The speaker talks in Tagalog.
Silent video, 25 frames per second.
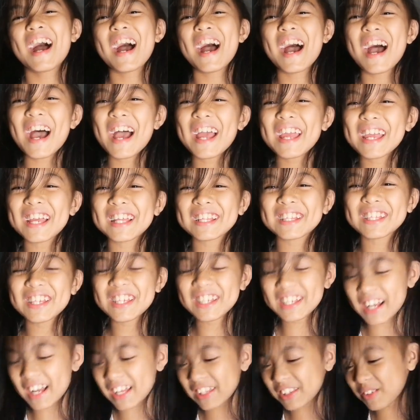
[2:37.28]
Ay, ito
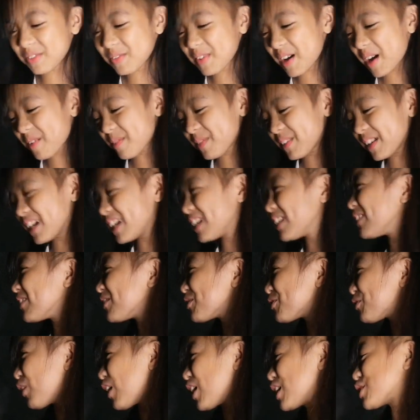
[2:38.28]
yung ano namin,
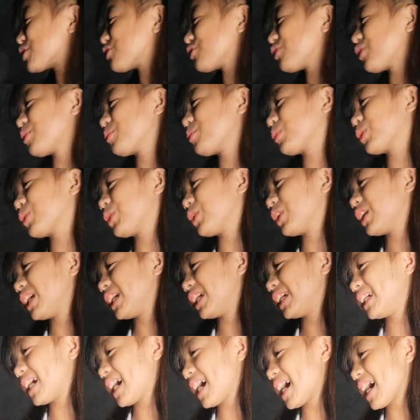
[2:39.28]
fresh from
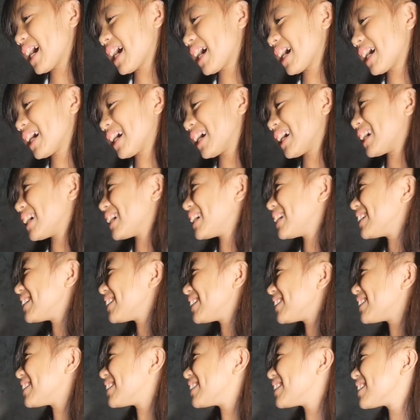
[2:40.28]
Korea. I
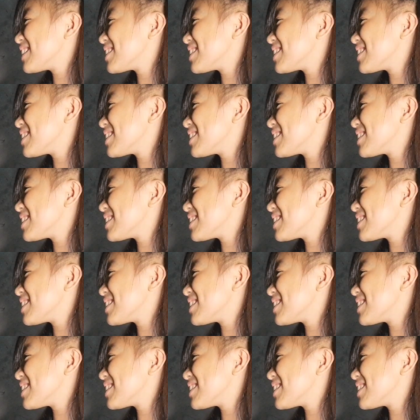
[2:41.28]
know.